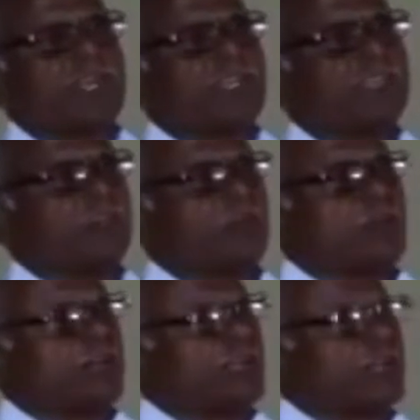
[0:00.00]
வேலை தருகிறோம்
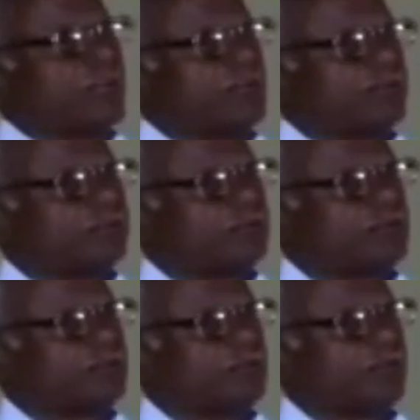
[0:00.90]
என்கிறார்கள்
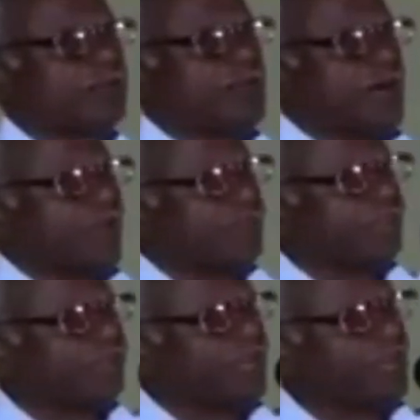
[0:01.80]
அந்த
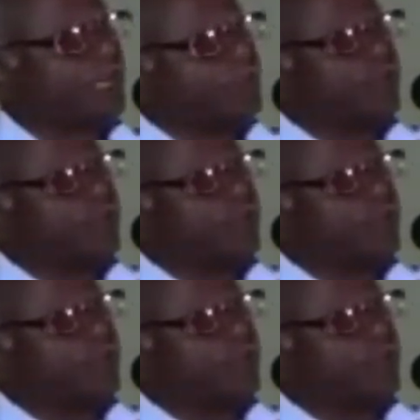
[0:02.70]
வேலைகளையும்